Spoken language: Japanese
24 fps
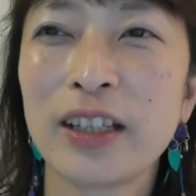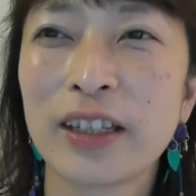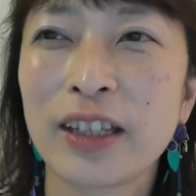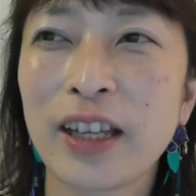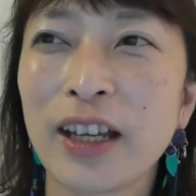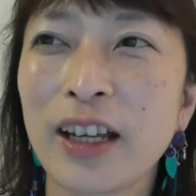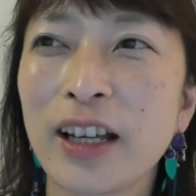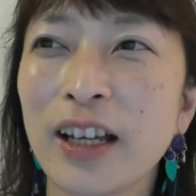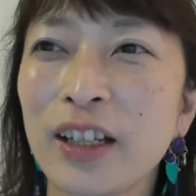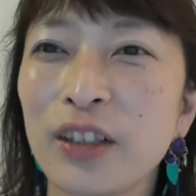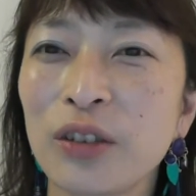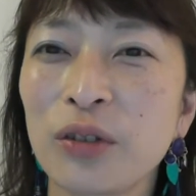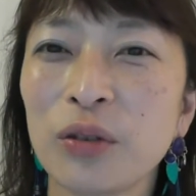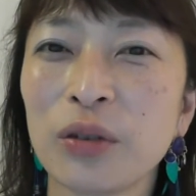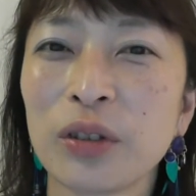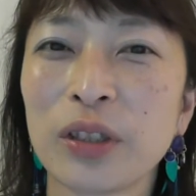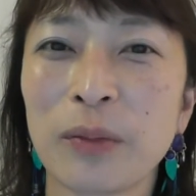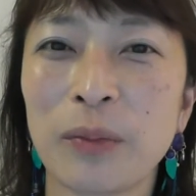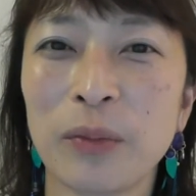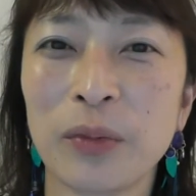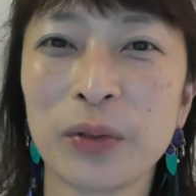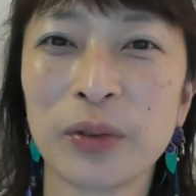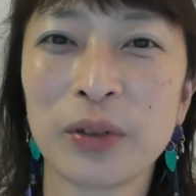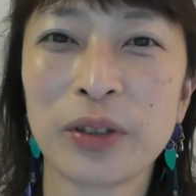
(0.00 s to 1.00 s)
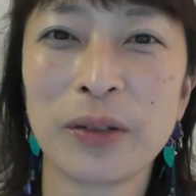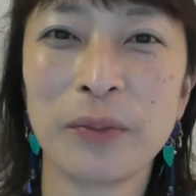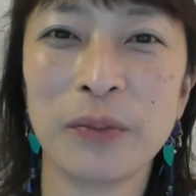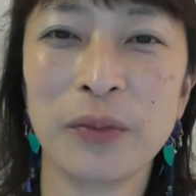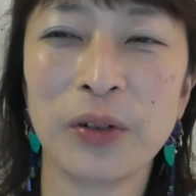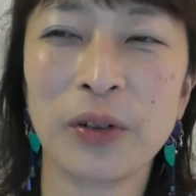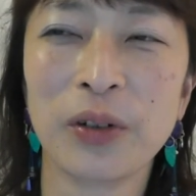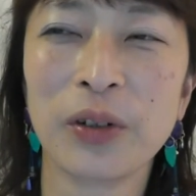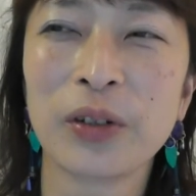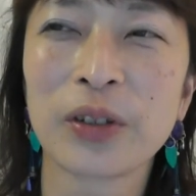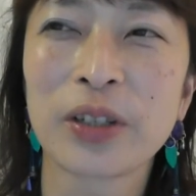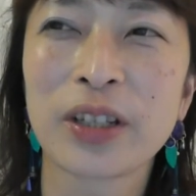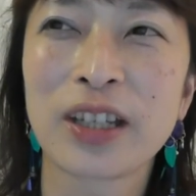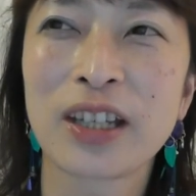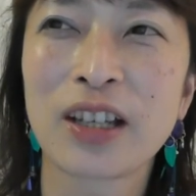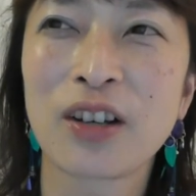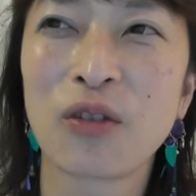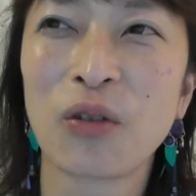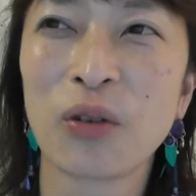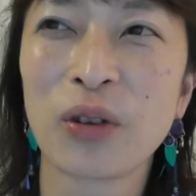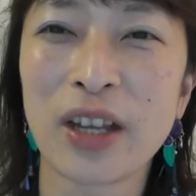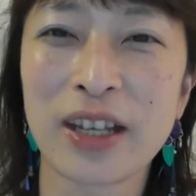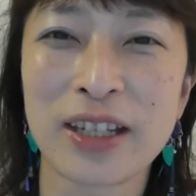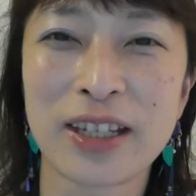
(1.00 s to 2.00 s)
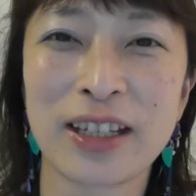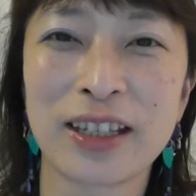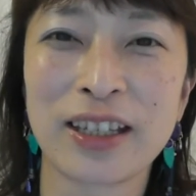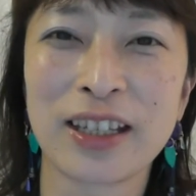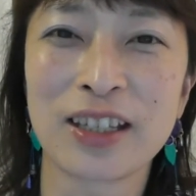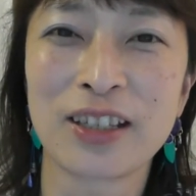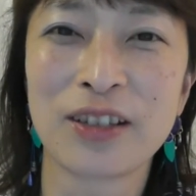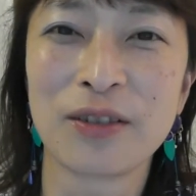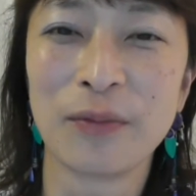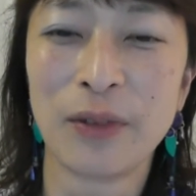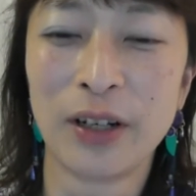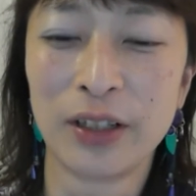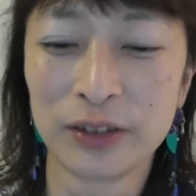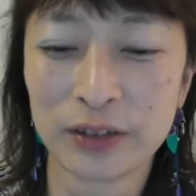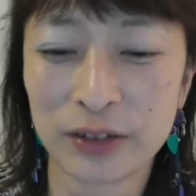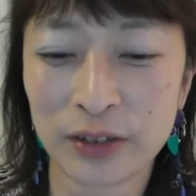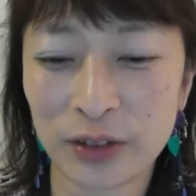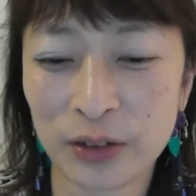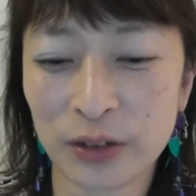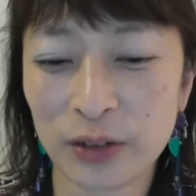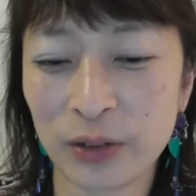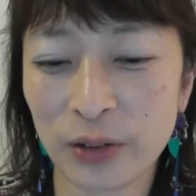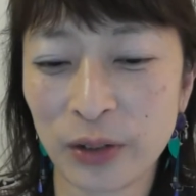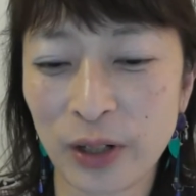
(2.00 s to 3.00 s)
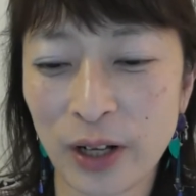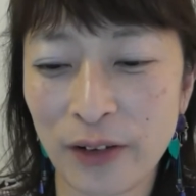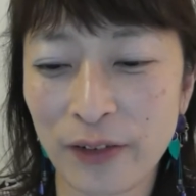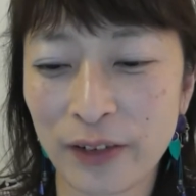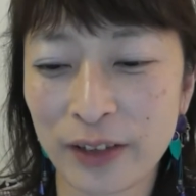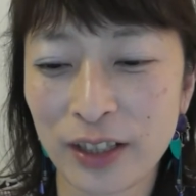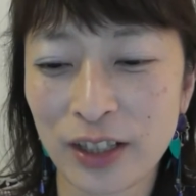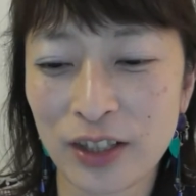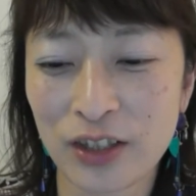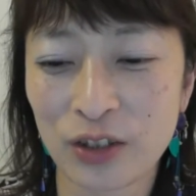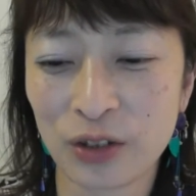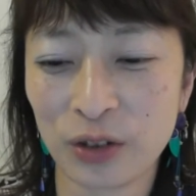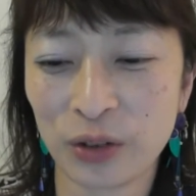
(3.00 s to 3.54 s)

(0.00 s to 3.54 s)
大概どんなものでも着こなせてしまうというのが私